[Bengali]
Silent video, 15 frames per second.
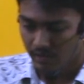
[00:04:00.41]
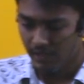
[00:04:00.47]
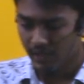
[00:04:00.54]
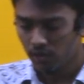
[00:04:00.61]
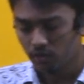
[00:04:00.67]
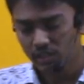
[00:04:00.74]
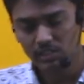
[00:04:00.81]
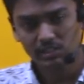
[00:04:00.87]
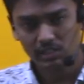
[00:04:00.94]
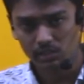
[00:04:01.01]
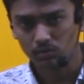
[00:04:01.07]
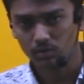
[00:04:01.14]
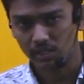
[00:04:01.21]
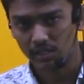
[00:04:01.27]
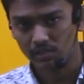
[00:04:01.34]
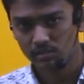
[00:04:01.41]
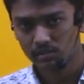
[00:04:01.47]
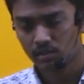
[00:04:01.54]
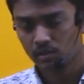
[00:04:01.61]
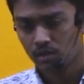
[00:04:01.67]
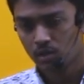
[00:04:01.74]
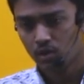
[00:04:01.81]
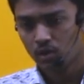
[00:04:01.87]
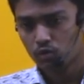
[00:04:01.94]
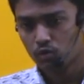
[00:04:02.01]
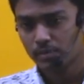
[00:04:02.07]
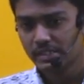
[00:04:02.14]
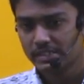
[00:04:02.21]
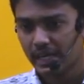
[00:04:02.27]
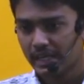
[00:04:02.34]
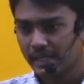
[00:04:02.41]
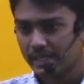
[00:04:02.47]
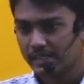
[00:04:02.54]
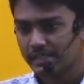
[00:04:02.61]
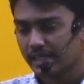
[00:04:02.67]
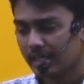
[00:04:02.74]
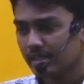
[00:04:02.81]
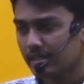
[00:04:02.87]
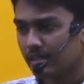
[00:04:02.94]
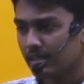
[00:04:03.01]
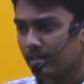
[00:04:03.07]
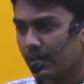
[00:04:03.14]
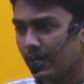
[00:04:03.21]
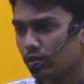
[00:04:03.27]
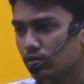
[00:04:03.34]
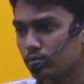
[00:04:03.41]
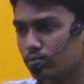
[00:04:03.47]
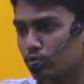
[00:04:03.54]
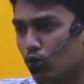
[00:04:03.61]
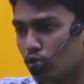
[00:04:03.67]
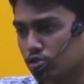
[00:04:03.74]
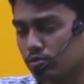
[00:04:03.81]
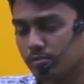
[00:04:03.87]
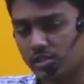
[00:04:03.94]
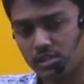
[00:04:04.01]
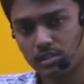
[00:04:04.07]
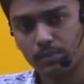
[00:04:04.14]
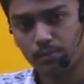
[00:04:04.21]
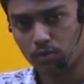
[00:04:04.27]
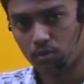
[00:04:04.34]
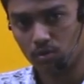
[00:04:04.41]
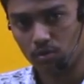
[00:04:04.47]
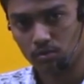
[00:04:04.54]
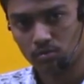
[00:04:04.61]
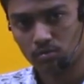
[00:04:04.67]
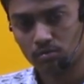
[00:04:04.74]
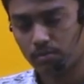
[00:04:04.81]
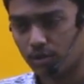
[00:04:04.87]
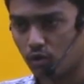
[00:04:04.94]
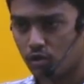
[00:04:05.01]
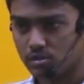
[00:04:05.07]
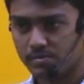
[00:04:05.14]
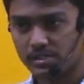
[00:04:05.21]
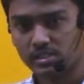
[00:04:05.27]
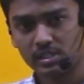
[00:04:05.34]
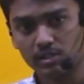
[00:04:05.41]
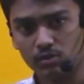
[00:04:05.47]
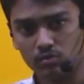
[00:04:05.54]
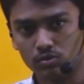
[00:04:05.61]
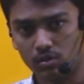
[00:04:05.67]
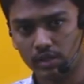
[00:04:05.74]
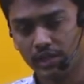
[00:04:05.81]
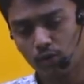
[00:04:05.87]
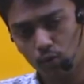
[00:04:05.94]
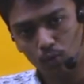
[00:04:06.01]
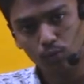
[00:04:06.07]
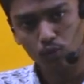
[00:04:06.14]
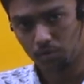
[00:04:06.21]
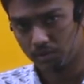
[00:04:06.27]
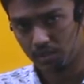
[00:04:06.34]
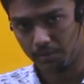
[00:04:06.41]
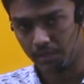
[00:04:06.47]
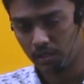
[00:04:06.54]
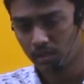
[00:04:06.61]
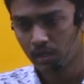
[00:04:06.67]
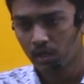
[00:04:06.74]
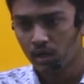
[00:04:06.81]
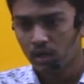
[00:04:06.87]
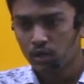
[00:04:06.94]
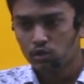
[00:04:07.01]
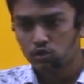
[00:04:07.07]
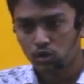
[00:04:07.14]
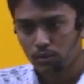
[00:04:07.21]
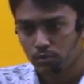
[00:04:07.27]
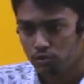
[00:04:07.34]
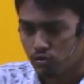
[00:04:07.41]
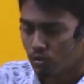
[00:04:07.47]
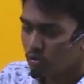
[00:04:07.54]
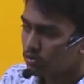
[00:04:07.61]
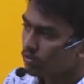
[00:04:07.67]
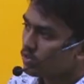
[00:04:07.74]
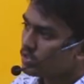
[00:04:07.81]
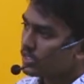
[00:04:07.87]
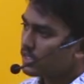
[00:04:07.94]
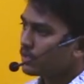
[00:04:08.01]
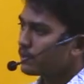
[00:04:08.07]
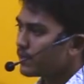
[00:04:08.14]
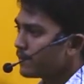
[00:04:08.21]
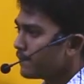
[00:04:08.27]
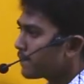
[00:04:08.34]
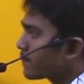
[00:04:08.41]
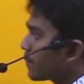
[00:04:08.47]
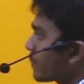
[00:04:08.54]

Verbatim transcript: রেডনের যে নিউক্লিয়াস তুমি চাইলেই সেখান থেকে একদম দশ বিশটা প্রোটন বা দশ বিশটা নিউট্রন এরকম কমে যাবে না সর্বোচ্চ কতগুলো যাইতে পারে